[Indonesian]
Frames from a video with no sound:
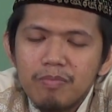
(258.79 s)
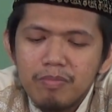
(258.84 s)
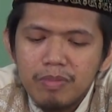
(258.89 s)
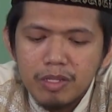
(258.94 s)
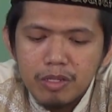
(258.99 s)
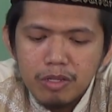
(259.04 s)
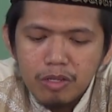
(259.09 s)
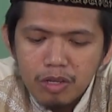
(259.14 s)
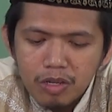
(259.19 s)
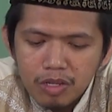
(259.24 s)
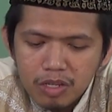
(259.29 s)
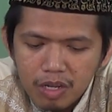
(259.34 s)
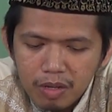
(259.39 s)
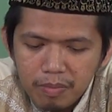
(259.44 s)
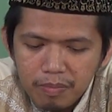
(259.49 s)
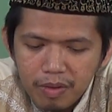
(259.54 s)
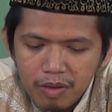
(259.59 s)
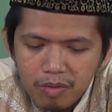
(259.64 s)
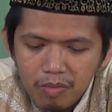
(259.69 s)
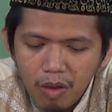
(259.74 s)
bejo
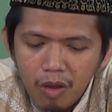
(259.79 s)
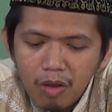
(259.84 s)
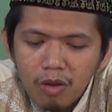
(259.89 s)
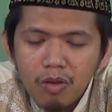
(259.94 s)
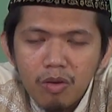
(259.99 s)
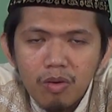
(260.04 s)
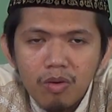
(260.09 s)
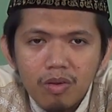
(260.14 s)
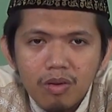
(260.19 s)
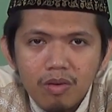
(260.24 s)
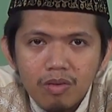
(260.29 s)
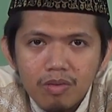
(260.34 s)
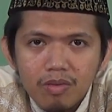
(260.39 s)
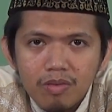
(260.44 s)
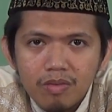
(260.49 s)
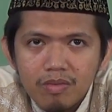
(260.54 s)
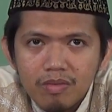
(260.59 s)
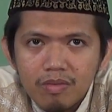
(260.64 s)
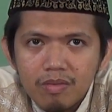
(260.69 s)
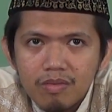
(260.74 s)
sapa wong loro